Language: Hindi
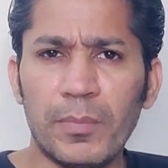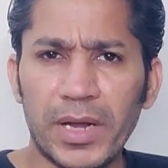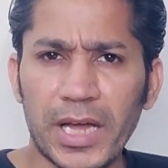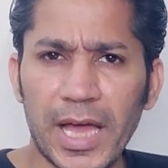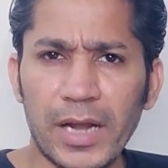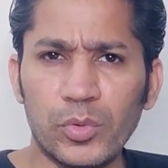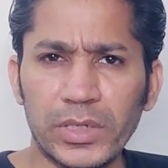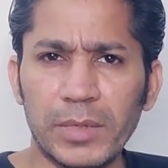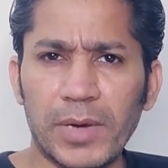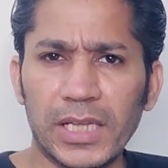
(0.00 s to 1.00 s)
पर खैर
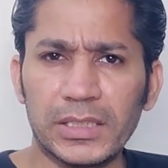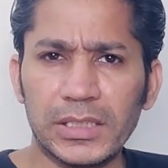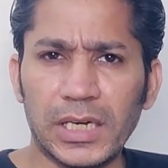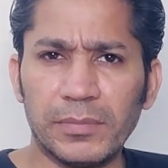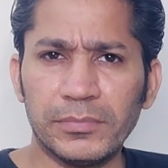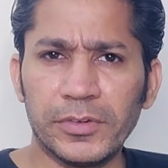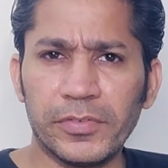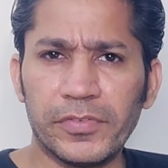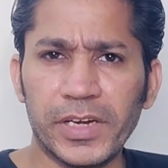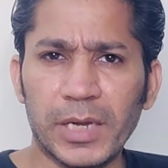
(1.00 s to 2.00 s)
उनकी बात
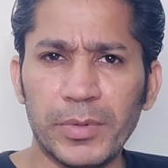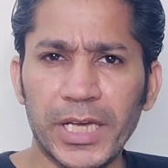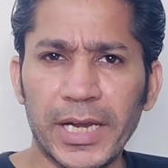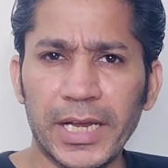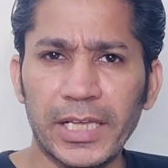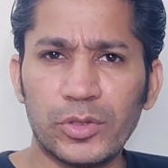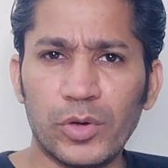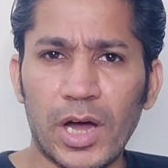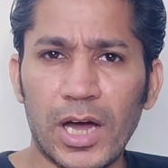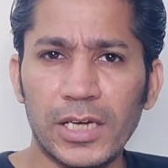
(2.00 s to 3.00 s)
हम फिर कभी करेंगे
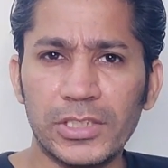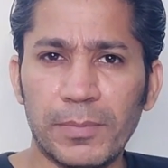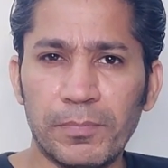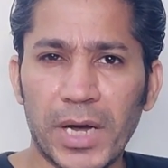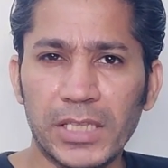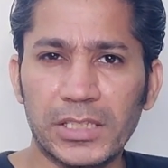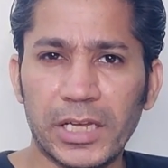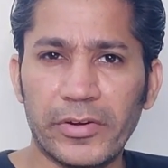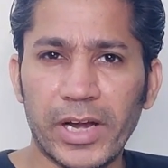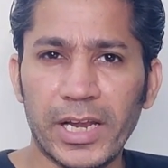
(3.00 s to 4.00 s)
तो आज हम बात
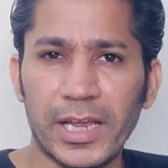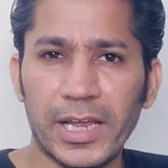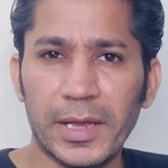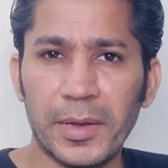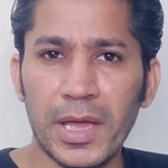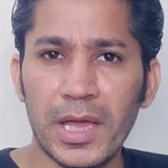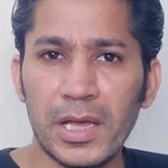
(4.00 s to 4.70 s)
कर रहे हैं